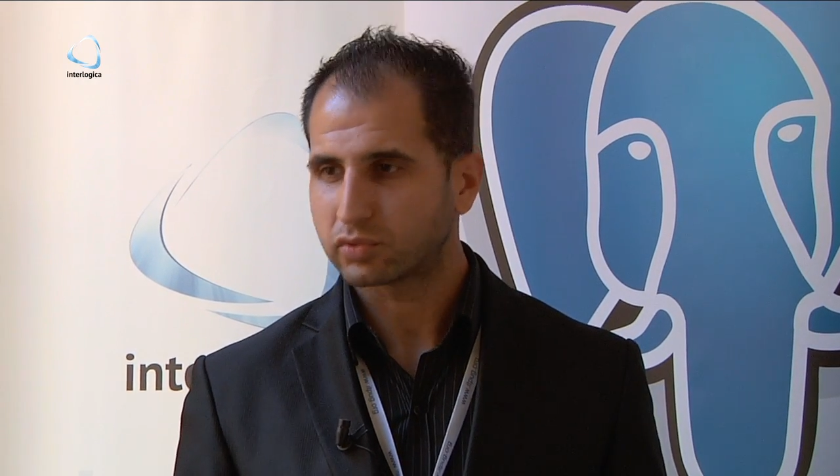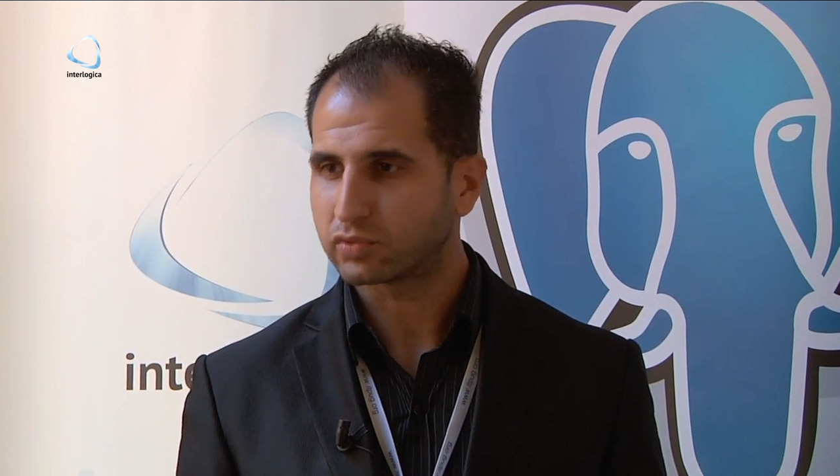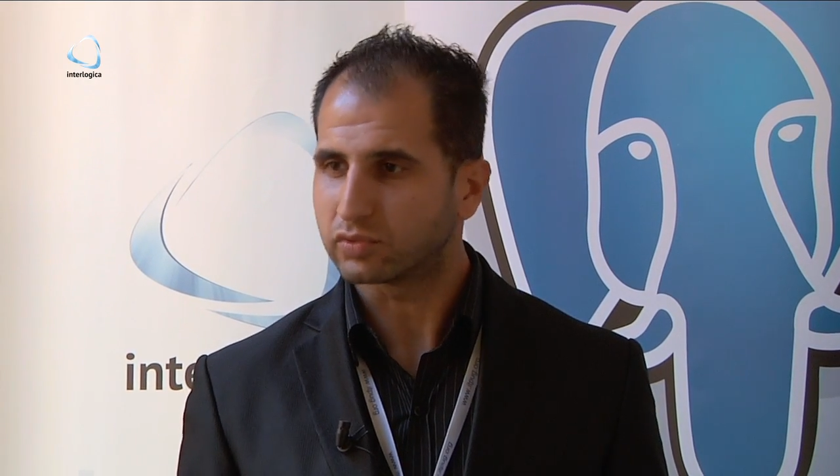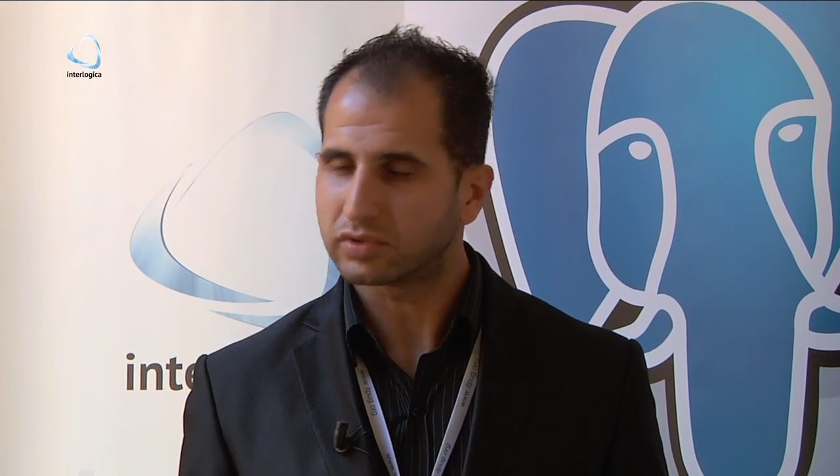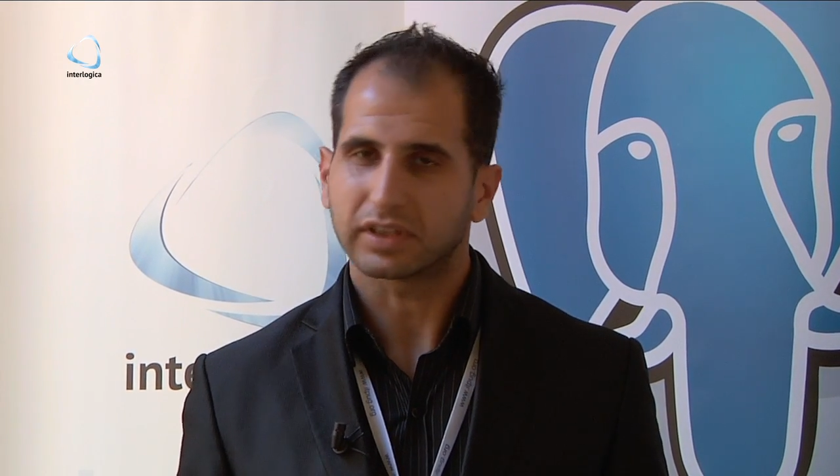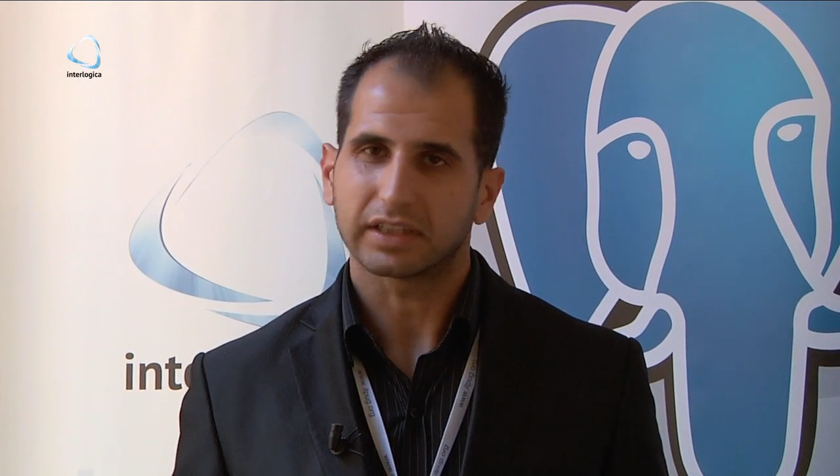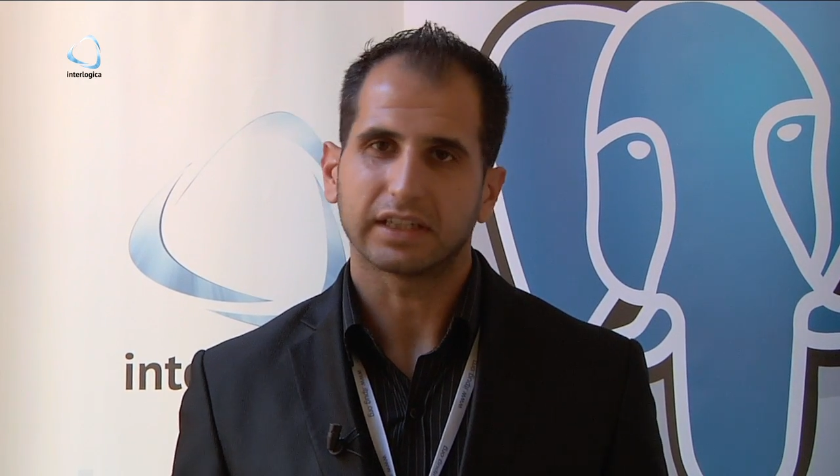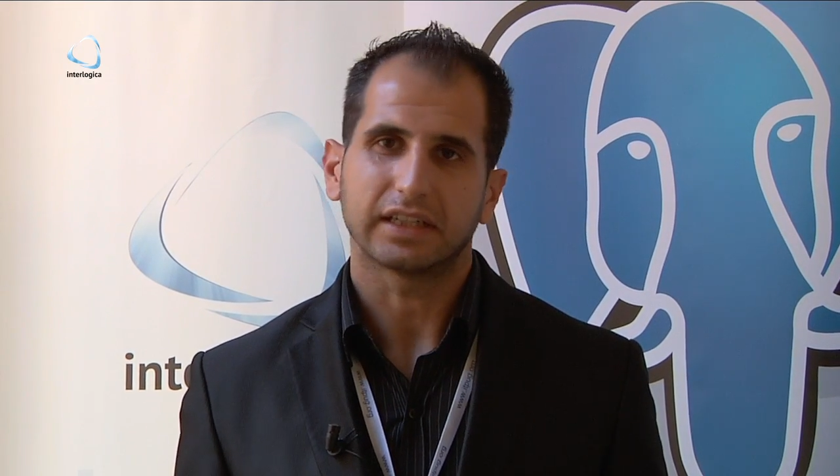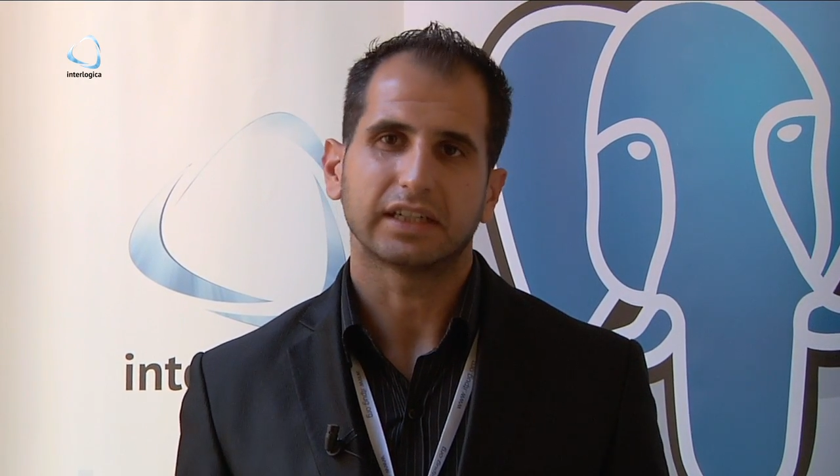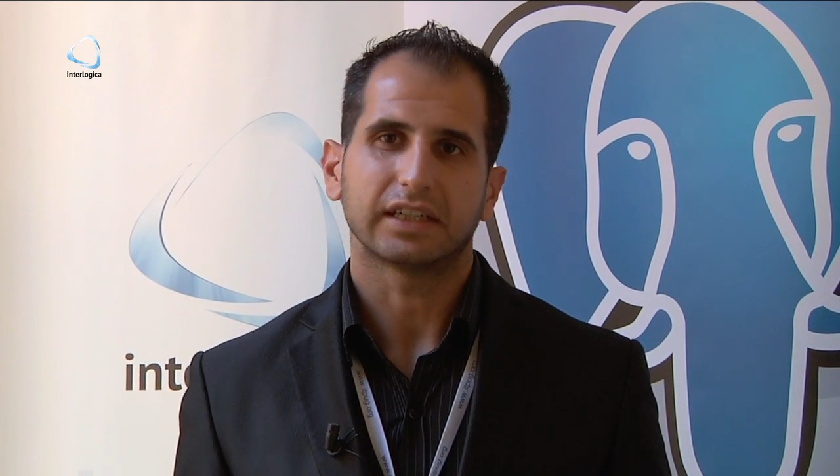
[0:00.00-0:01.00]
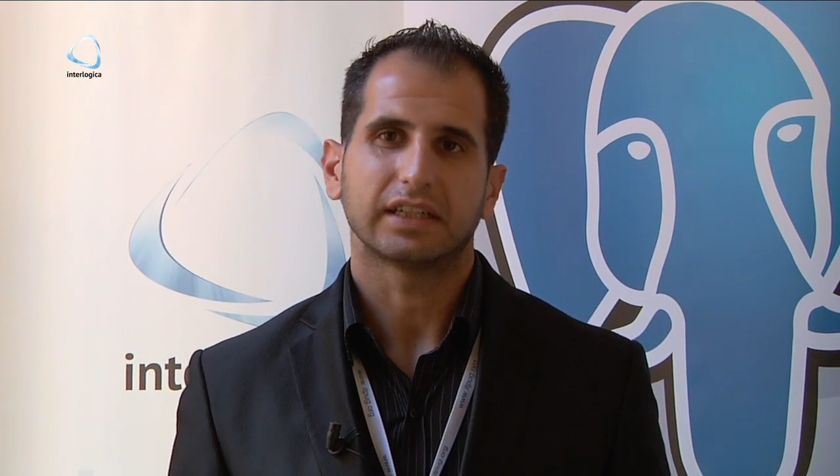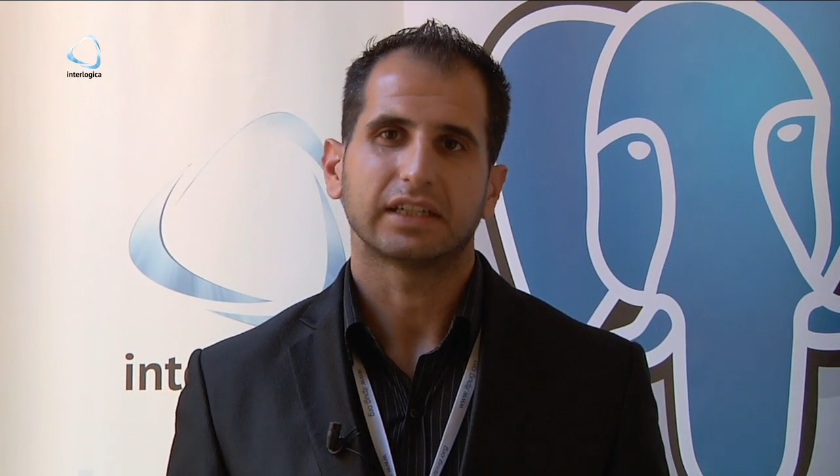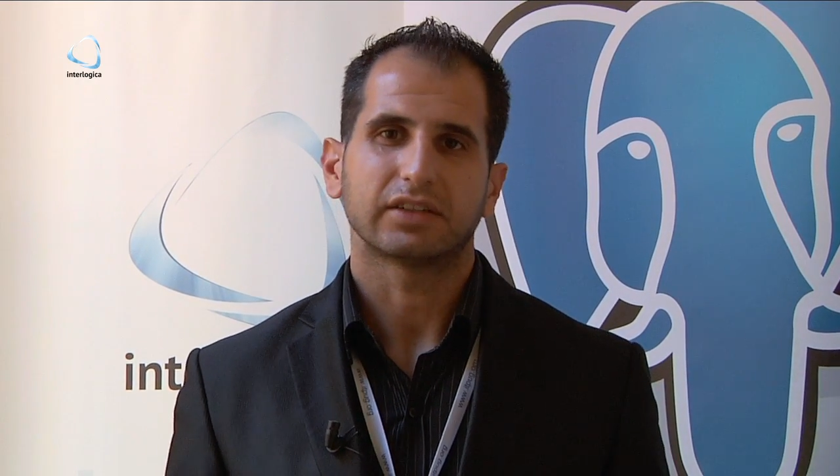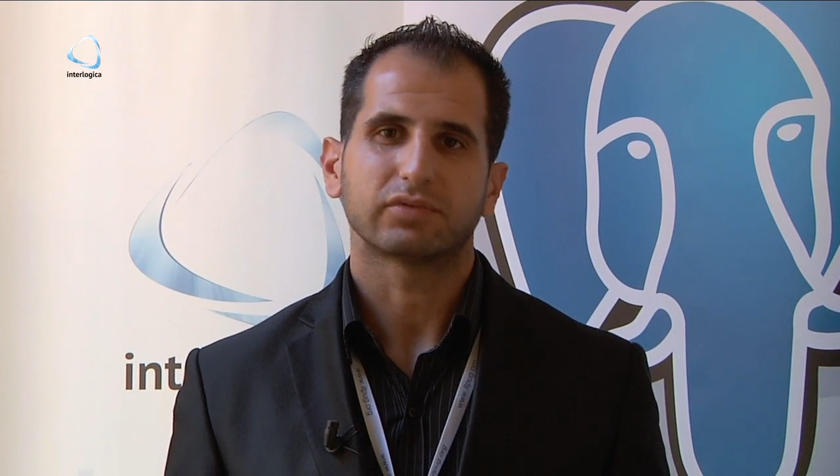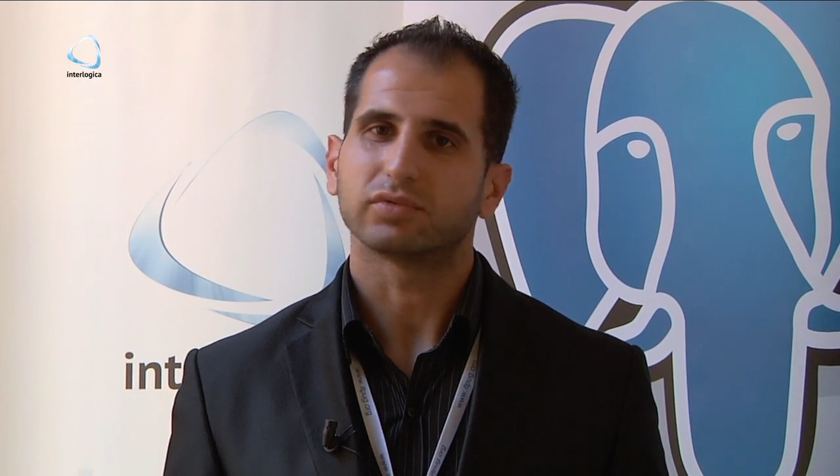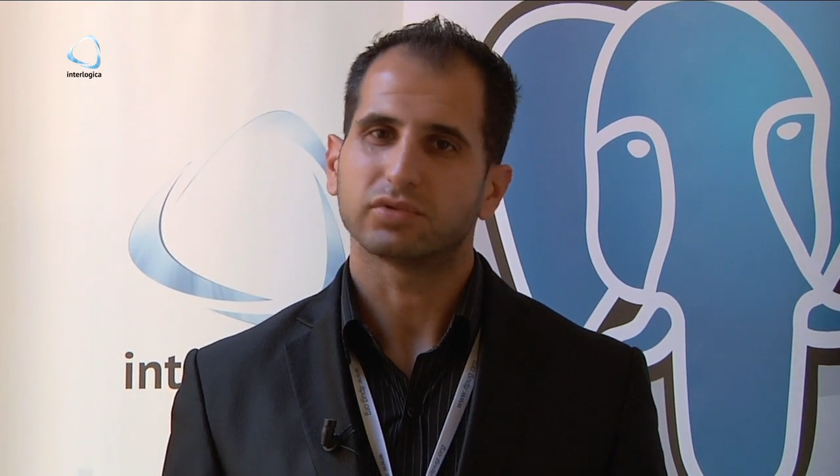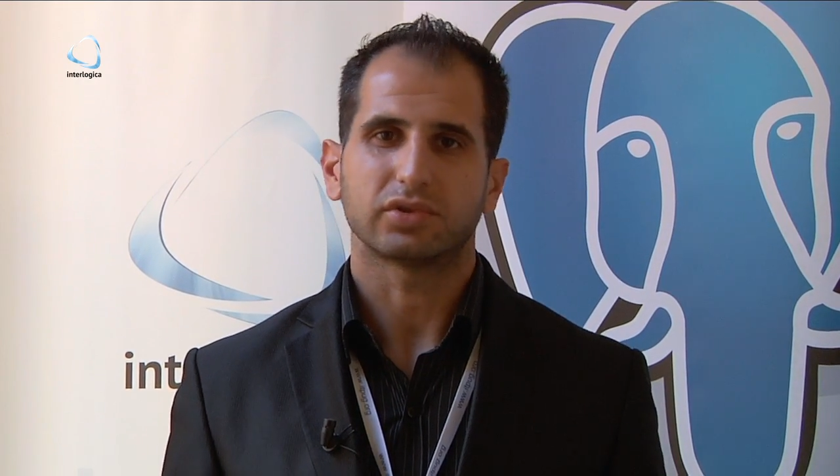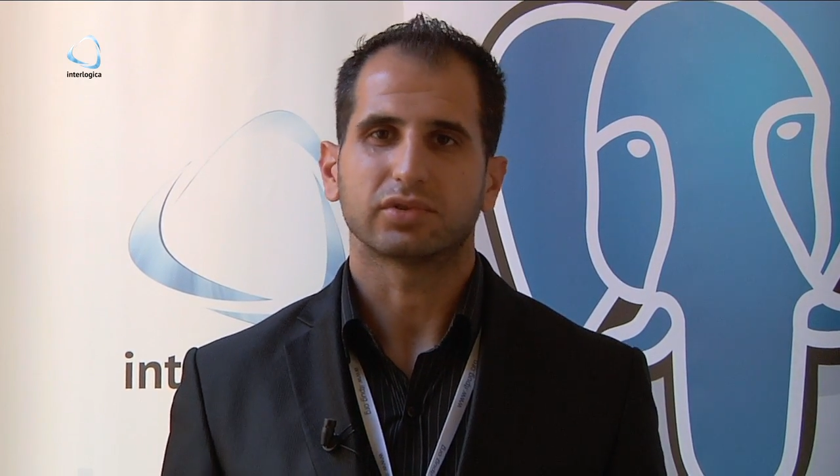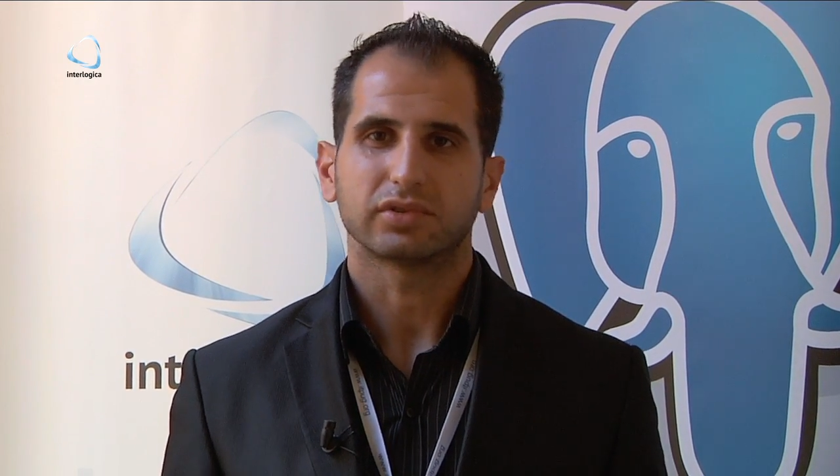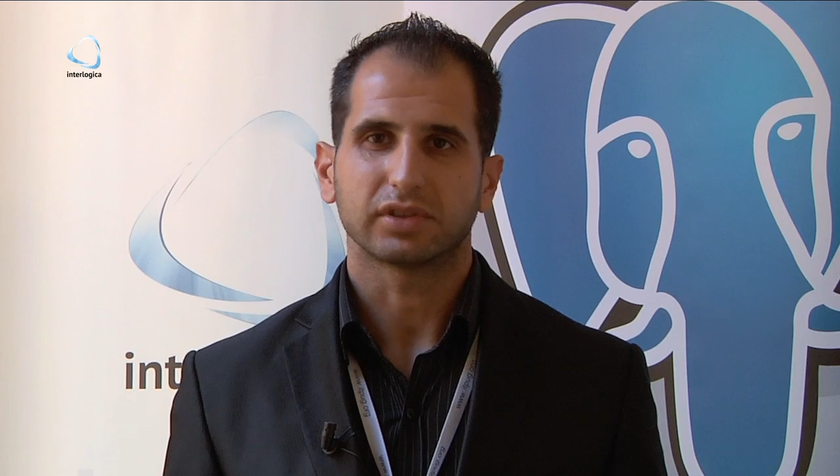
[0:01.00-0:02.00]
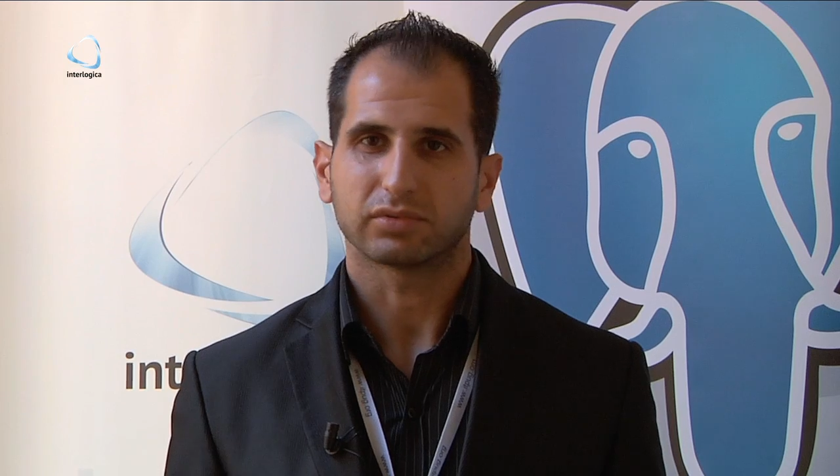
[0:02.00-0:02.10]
tutte le funzioni,